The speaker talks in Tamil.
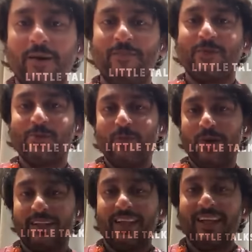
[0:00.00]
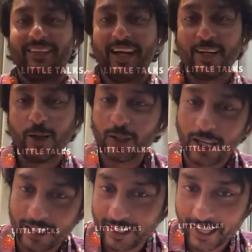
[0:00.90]
தலை சூப்பர் தலை தேங்க்யூ
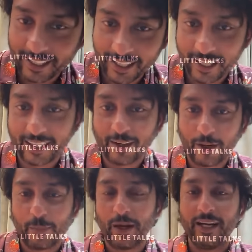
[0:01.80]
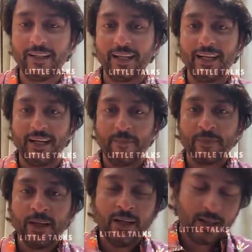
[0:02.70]
தலை இதை கேட்டால் எங்களோட பழைய தலை
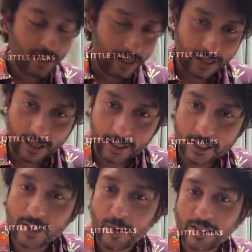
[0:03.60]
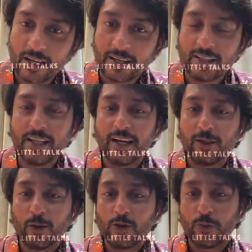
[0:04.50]
கிருஷ்ணமாச்சாரி
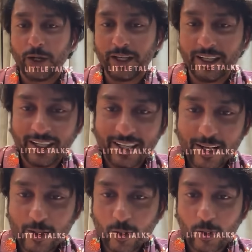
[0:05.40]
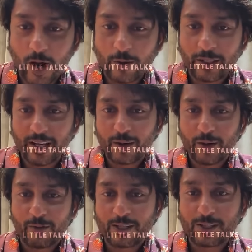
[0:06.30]
ஸ்ரீகாந்த் கோச்சுப்பாரு ஸோ அவர் தான்
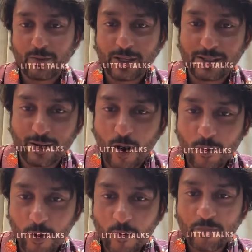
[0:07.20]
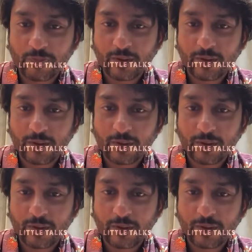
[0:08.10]
என்னோட ஃபர்ஸ்ட் பெஸ்ட்டு காம்போ